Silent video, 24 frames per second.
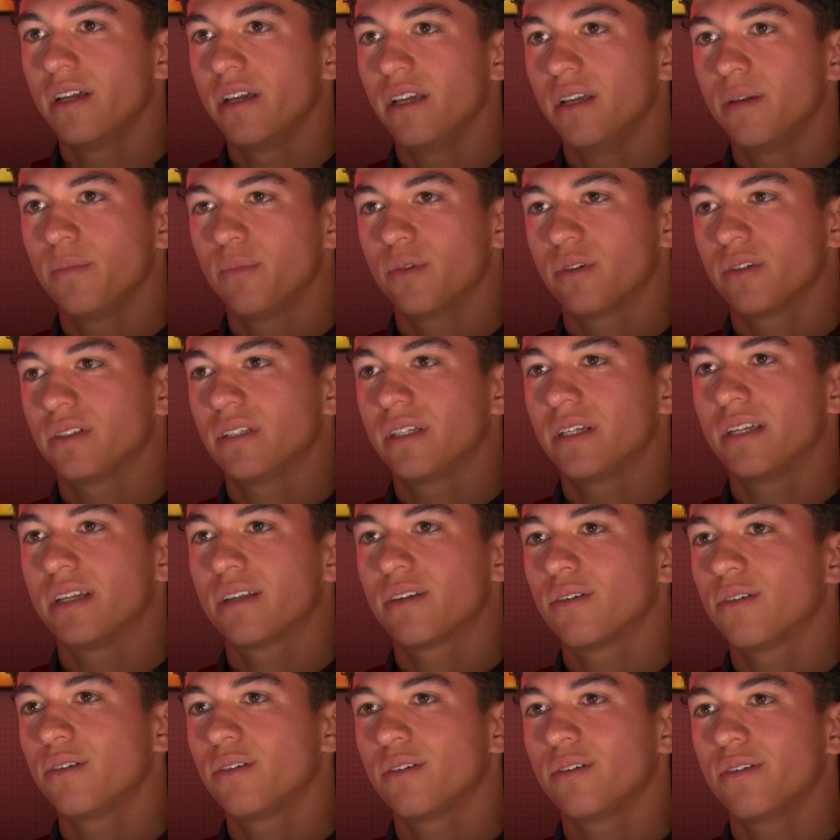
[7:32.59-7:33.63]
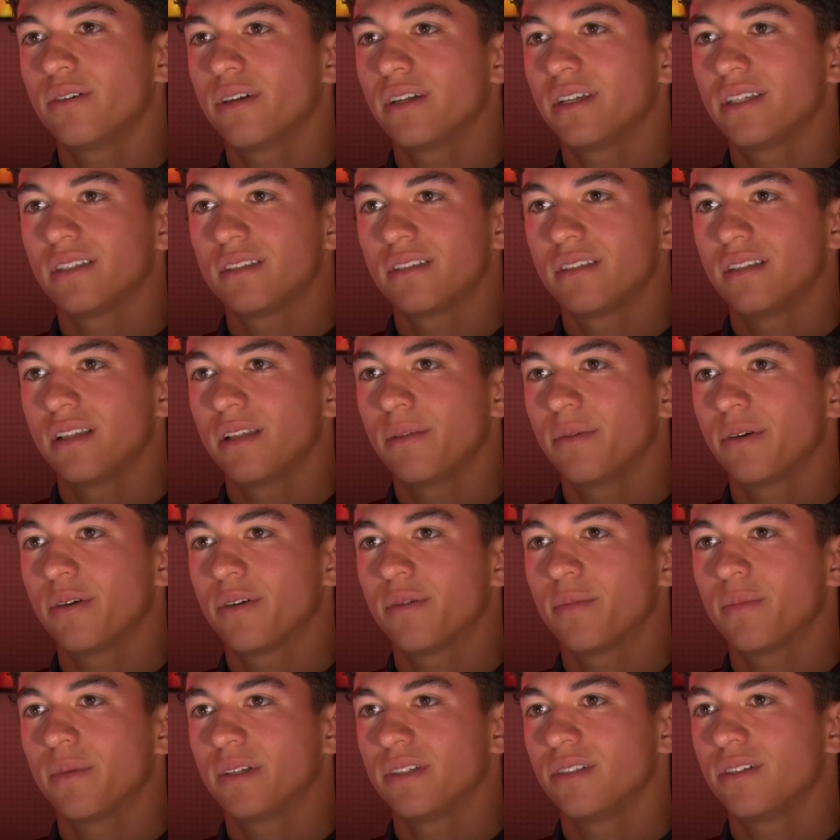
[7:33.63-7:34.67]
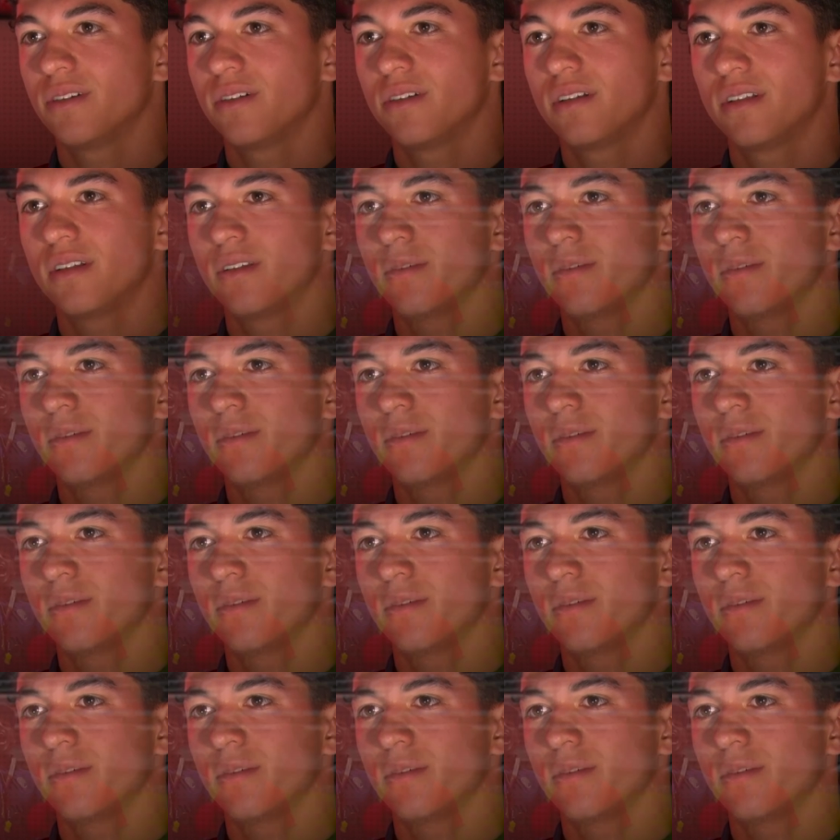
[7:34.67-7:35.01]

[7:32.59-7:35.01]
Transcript: Y pues ser rojo es la mejor pasión, es